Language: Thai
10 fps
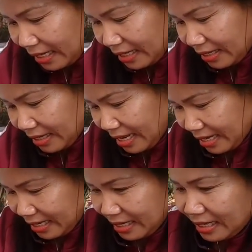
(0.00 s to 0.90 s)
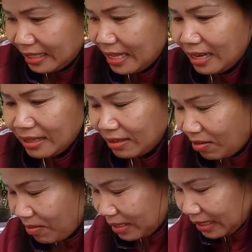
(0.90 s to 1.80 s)
ทนะเดี๋ยวตา ก็ต้อ
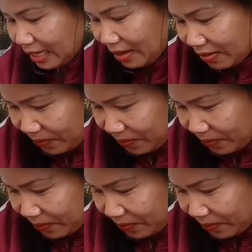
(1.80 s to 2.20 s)
งมาติ๊ก